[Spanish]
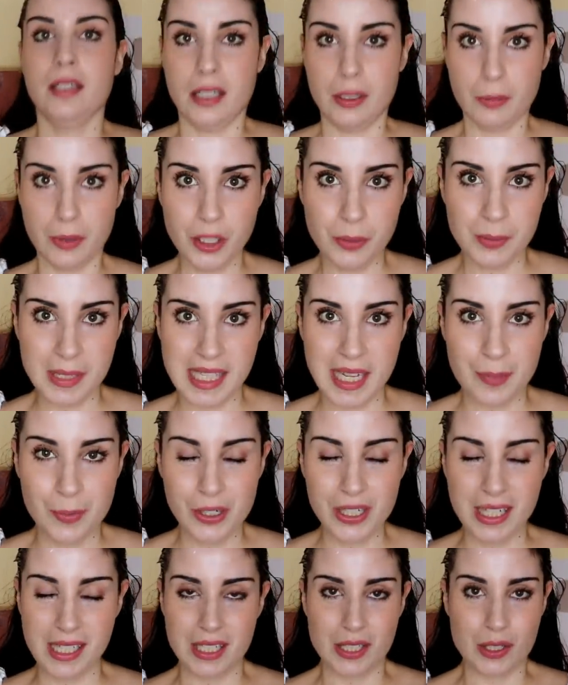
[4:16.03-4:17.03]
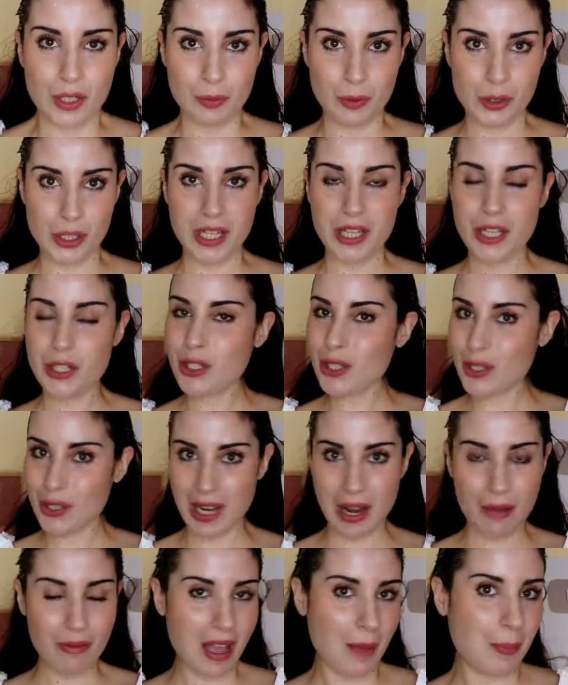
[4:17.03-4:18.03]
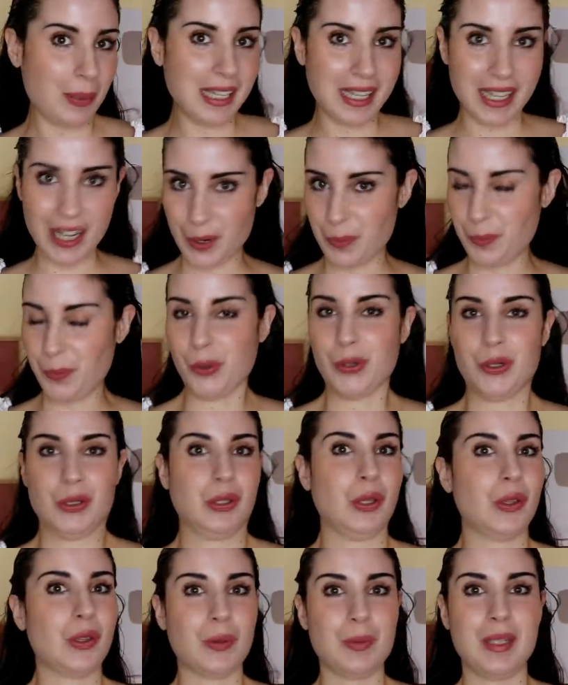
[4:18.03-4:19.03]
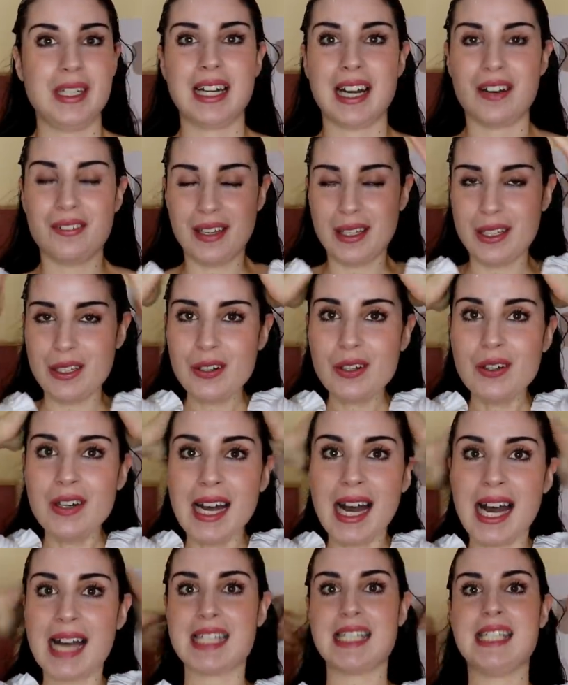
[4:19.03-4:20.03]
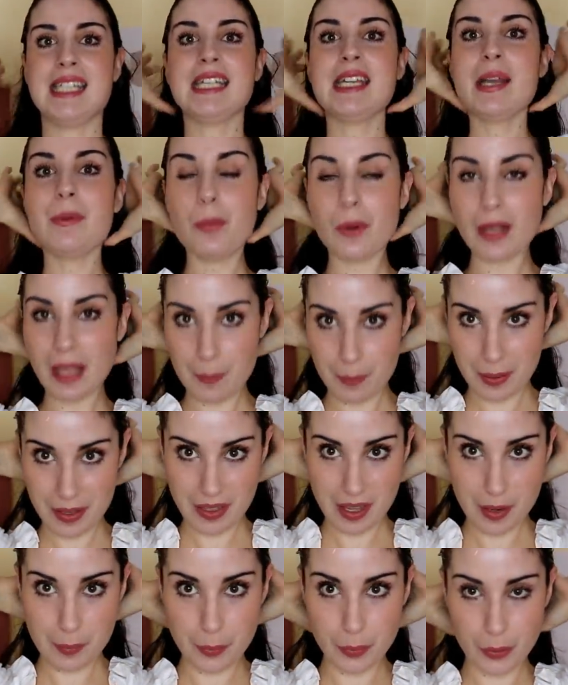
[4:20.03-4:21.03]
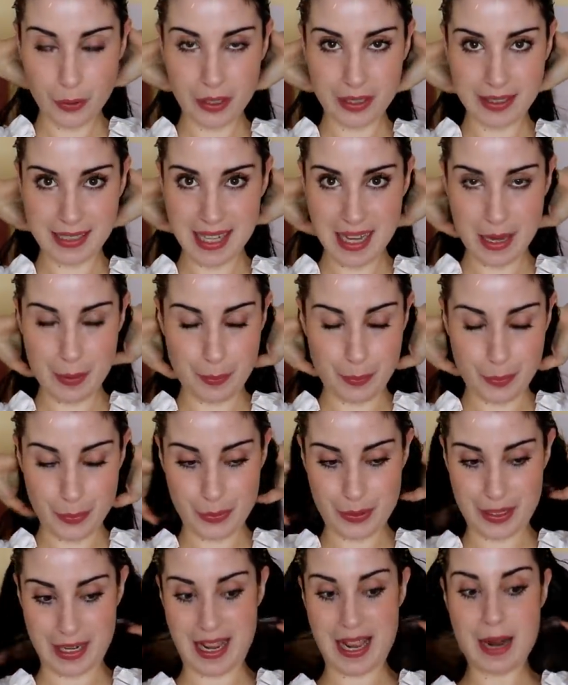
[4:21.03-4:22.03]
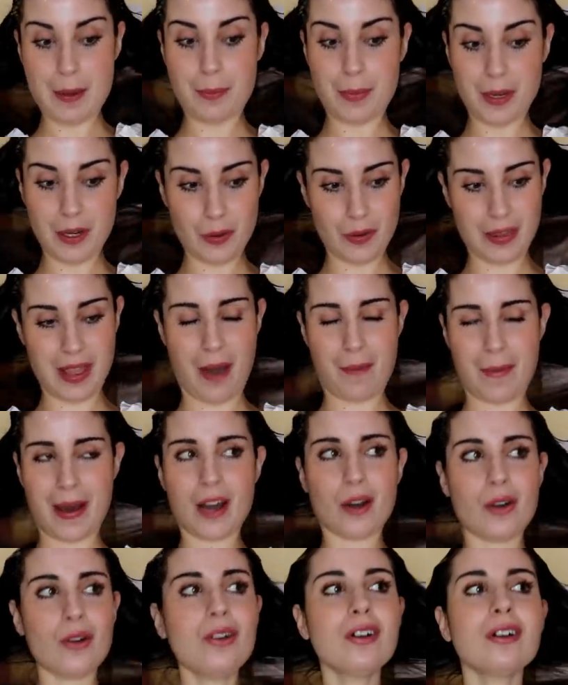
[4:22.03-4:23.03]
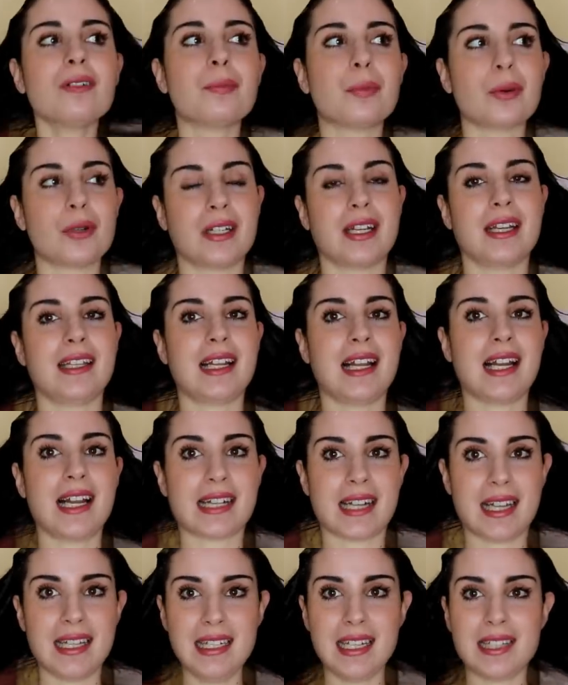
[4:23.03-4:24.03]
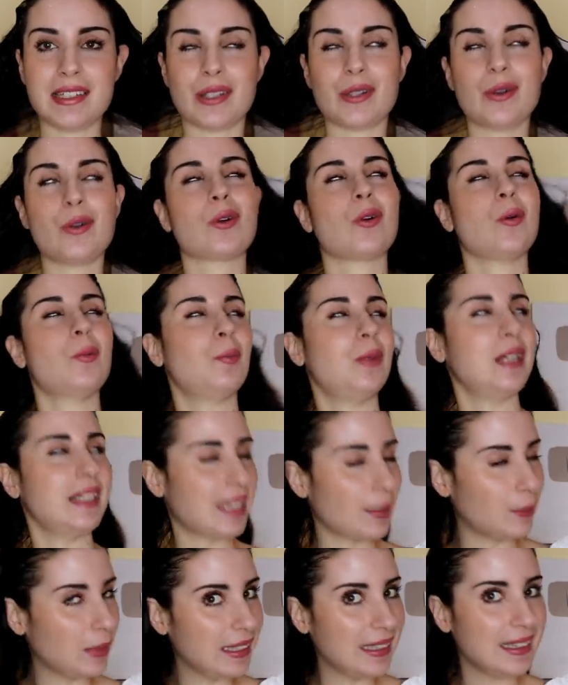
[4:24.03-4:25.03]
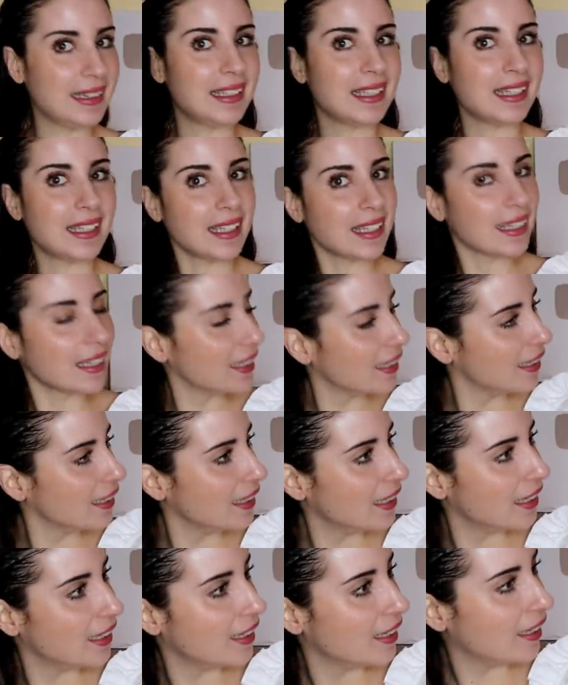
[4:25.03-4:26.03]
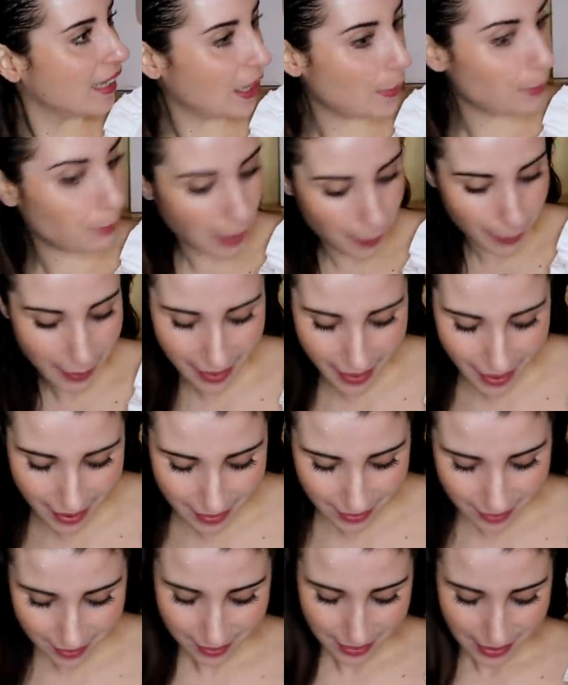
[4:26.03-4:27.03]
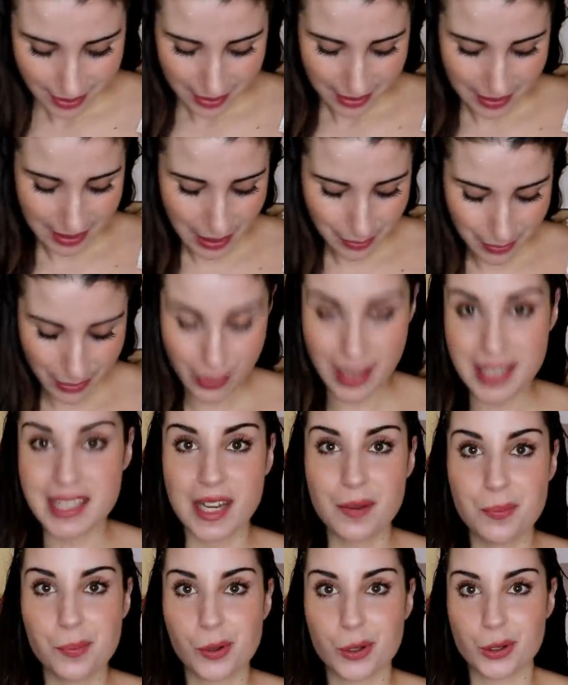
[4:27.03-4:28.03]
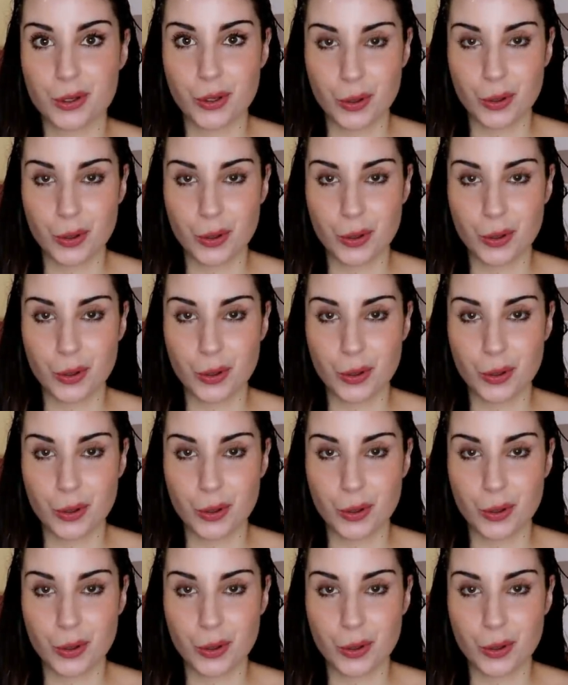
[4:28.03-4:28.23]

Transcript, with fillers: Y bueno mis amores, como os he dicho yo la voy a aplicar por todo mi cabello, así que voy a empezar por ya por el pelo de abajo, porque ya la raíz la tengo completamente empapada y me voy a echar por